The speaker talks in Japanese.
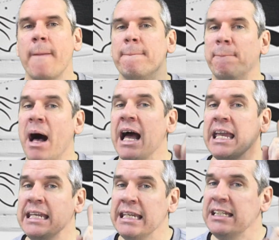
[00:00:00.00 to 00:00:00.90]

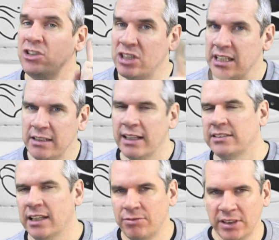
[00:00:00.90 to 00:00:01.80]
mainichi,
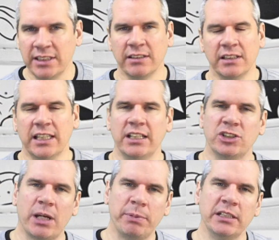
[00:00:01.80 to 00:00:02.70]
that's every single day in
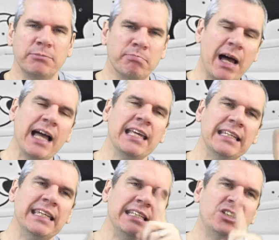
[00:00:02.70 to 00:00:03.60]
Japanese,
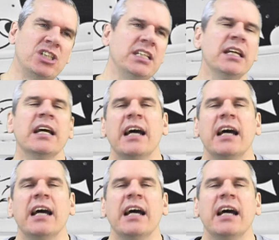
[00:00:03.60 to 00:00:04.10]
mainichi.